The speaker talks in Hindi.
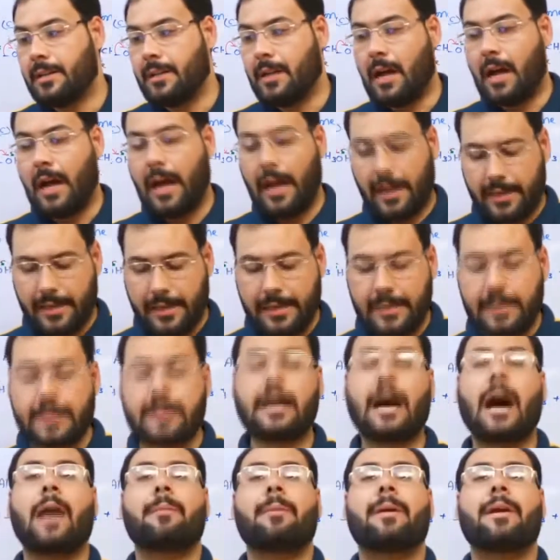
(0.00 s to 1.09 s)
अगर
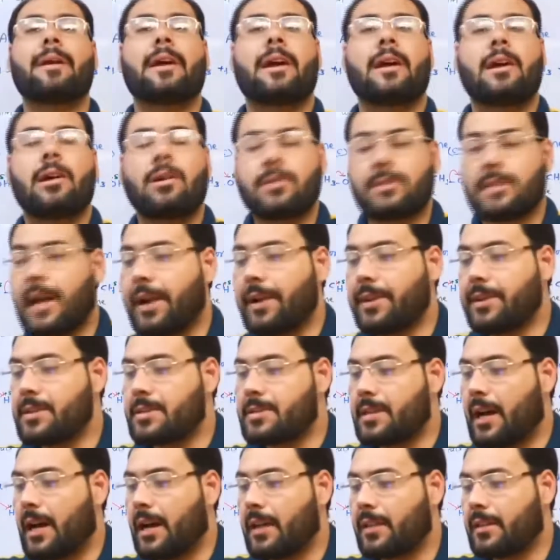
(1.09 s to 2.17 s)
कार्बन डाइऑक्साइड के
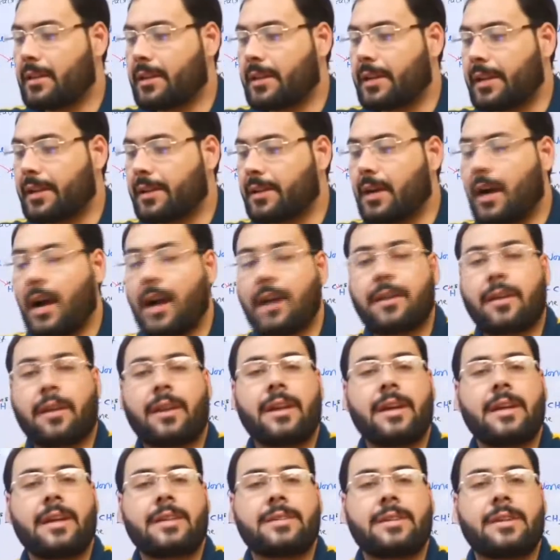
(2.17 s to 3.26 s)
साथ ग्रिगनार्ड
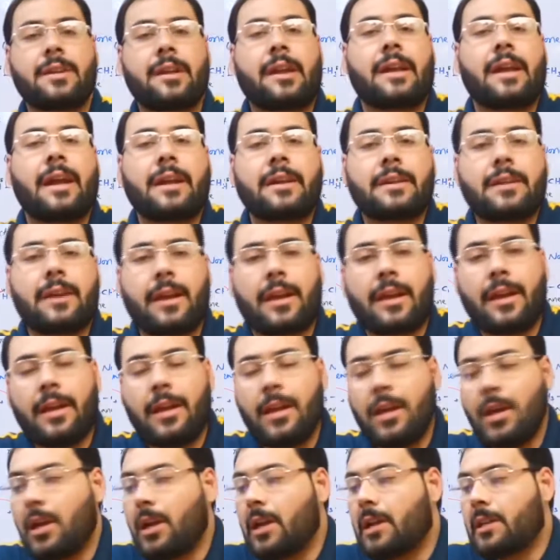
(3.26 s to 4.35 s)
रिएजेंट रिएक्ट करे
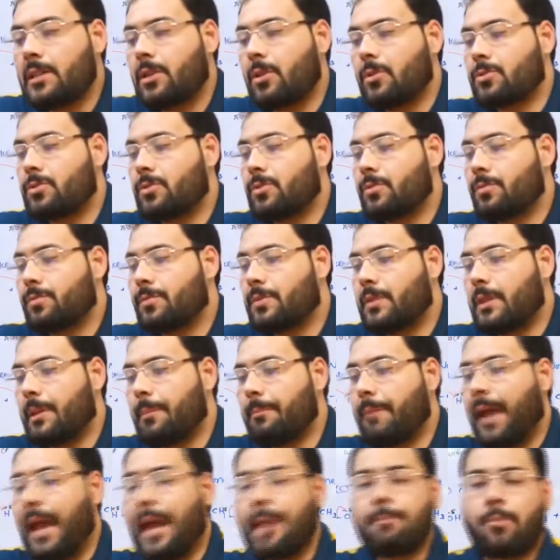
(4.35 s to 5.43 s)
तो जो द
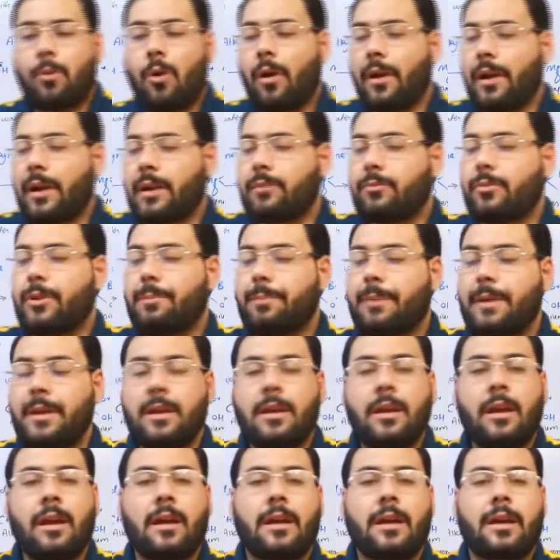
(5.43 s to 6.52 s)
मेन प्रोडक्ट विल बी
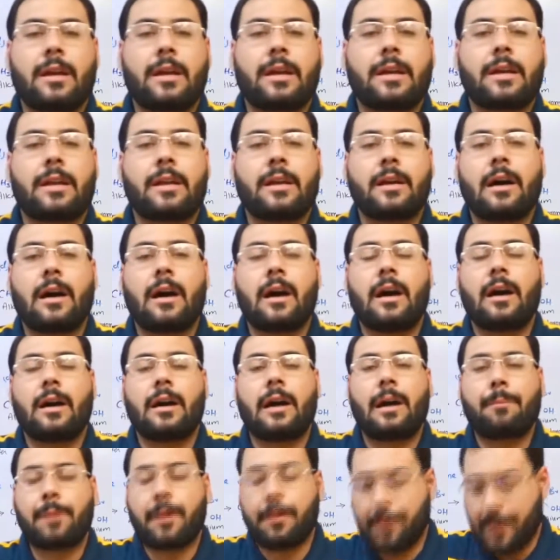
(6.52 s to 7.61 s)

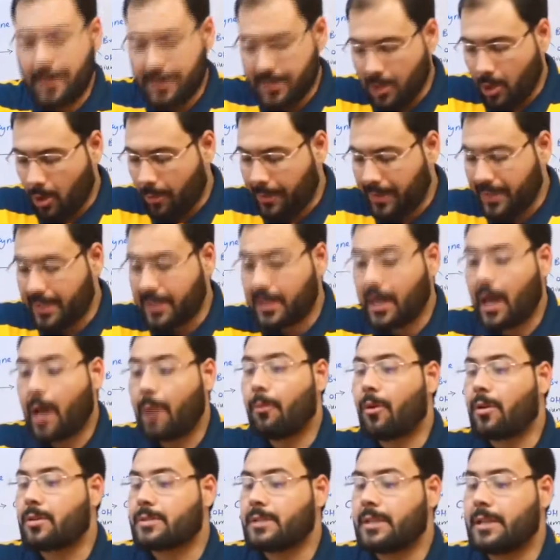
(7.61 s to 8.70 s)
आपके पास क्या होगा बेटा
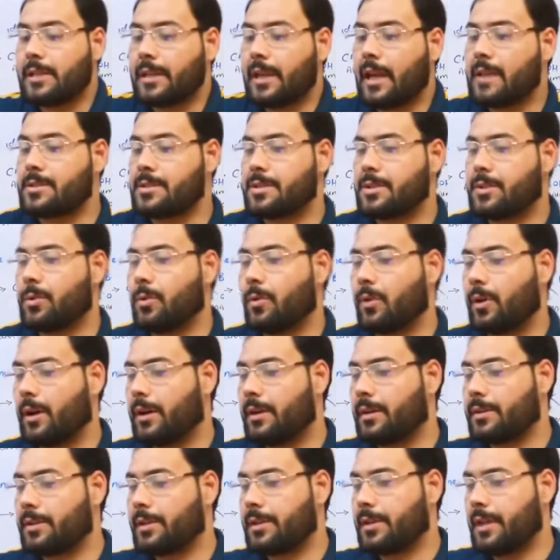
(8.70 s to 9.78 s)
कार्बोक्सिलिक एसिड होगा
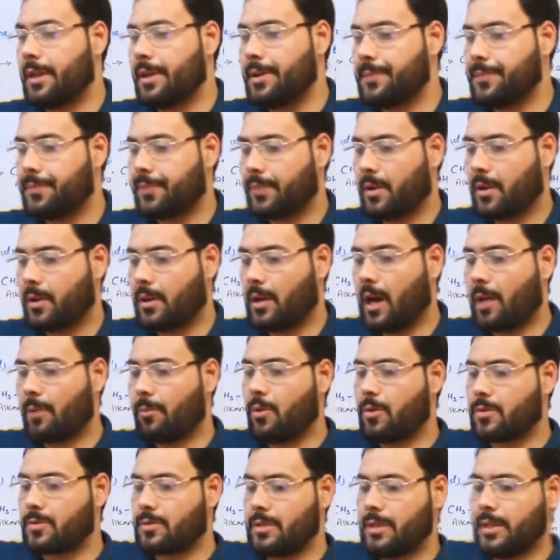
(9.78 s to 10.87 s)
ठीक है
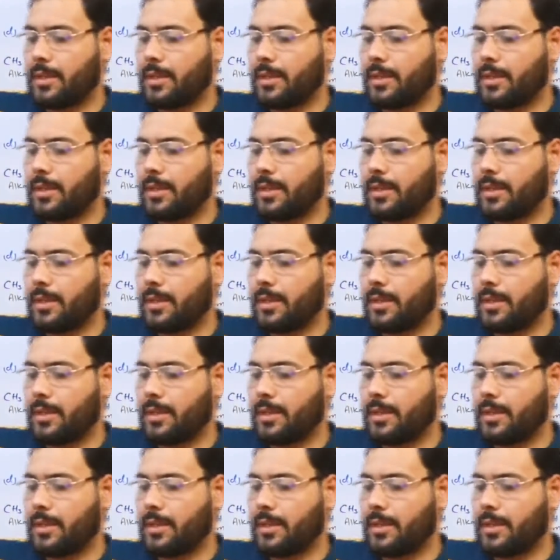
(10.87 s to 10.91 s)
कार्बोक्सिलिक